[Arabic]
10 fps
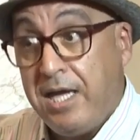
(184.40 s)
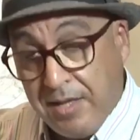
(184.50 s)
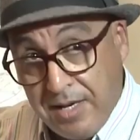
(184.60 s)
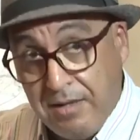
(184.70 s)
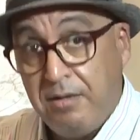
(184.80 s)

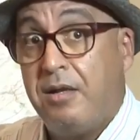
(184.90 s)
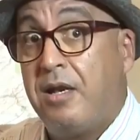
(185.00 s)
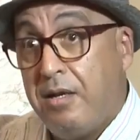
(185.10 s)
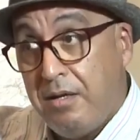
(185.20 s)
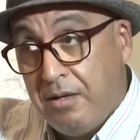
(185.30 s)
أيضا
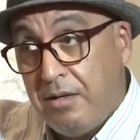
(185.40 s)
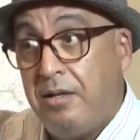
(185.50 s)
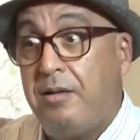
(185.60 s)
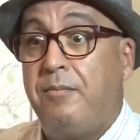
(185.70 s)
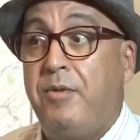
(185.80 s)

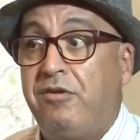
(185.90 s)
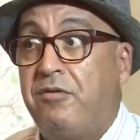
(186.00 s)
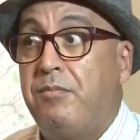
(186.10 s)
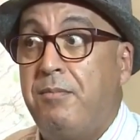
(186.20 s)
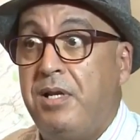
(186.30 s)
ما
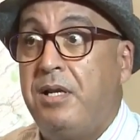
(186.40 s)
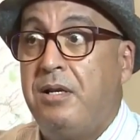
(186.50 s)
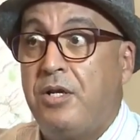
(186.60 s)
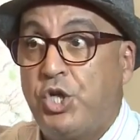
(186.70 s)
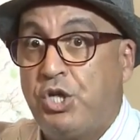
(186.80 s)
يسمى
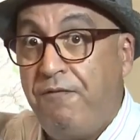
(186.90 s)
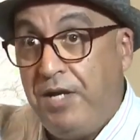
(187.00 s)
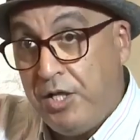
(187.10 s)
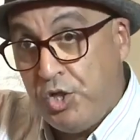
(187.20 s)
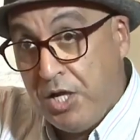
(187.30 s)

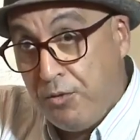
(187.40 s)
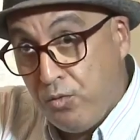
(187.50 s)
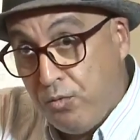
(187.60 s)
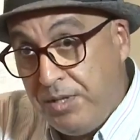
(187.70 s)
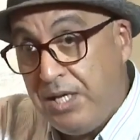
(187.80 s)
بالشفح
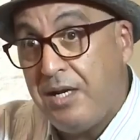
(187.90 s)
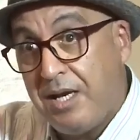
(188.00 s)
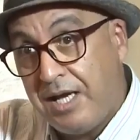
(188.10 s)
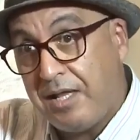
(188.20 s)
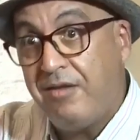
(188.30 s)
الجنوبي
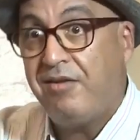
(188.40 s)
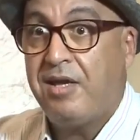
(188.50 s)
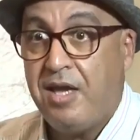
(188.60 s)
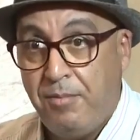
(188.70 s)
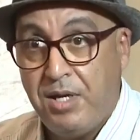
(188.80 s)

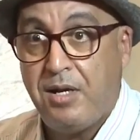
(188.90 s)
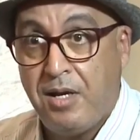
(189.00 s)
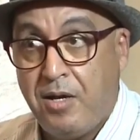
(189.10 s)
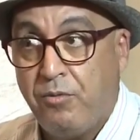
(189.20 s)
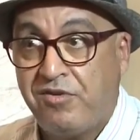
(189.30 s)
للأطلس الكبير
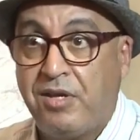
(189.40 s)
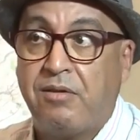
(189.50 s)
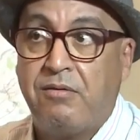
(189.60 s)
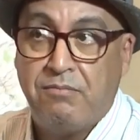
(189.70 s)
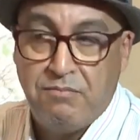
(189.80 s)

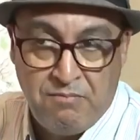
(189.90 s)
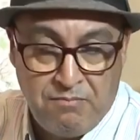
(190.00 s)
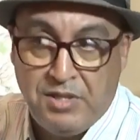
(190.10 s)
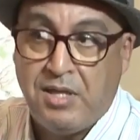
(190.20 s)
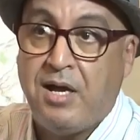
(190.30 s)
الأوسط
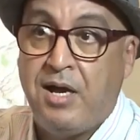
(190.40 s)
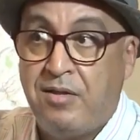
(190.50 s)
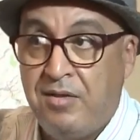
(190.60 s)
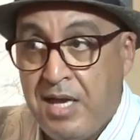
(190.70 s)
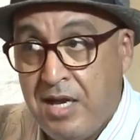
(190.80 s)

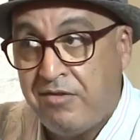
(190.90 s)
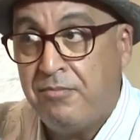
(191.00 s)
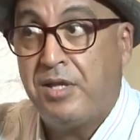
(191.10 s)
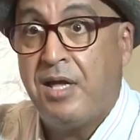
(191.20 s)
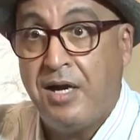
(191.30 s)
منطقة
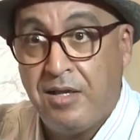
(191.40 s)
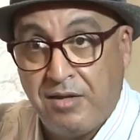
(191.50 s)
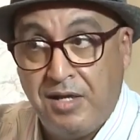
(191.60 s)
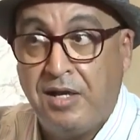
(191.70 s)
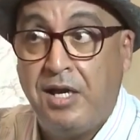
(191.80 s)
دادس منطقة
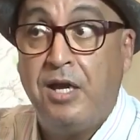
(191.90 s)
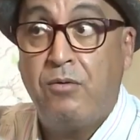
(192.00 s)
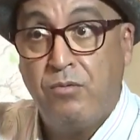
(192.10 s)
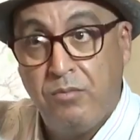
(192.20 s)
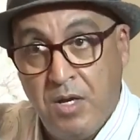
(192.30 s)

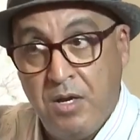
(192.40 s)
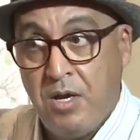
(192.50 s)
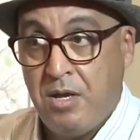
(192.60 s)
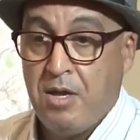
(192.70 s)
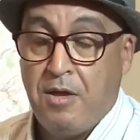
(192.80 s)
تنغير
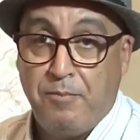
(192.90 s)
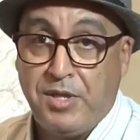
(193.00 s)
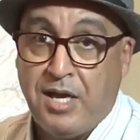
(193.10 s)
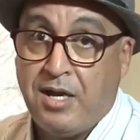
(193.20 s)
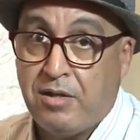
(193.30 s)

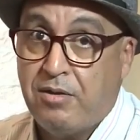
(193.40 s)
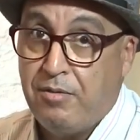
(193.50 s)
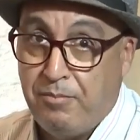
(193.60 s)
ومنطقة